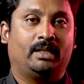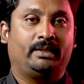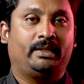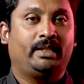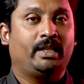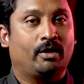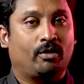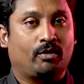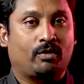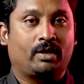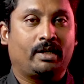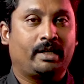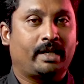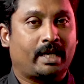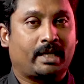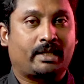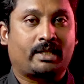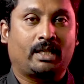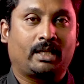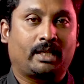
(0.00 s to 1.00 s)
ஜியோவுக்கு
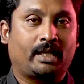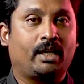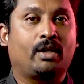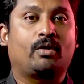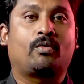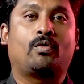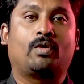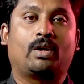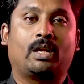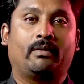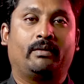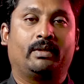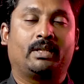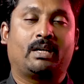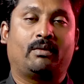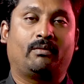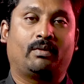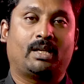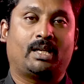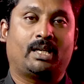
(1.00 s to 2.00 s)
ஏர்டெலுக்கு ஈக்குவலாக
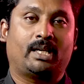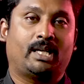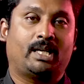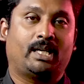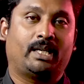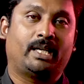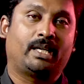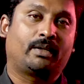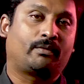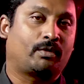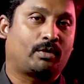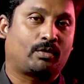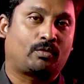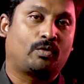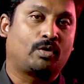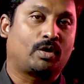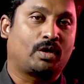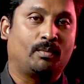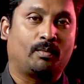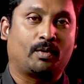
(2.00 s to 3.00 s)
வந்து அவங்களால நெட்ஒர்க்
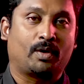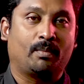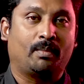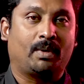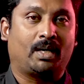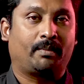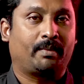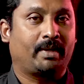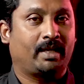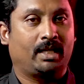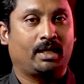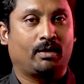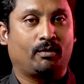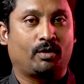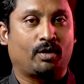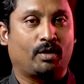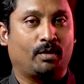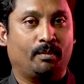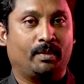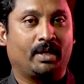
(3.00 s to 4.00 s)
கொடுக்க முடியுமா அப்படிங்கிற
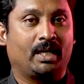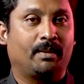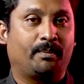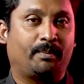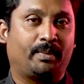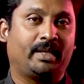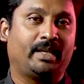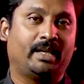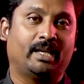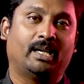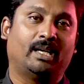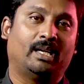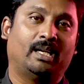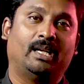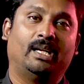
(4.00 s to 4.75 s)
ஒரு மிகப்பெரிய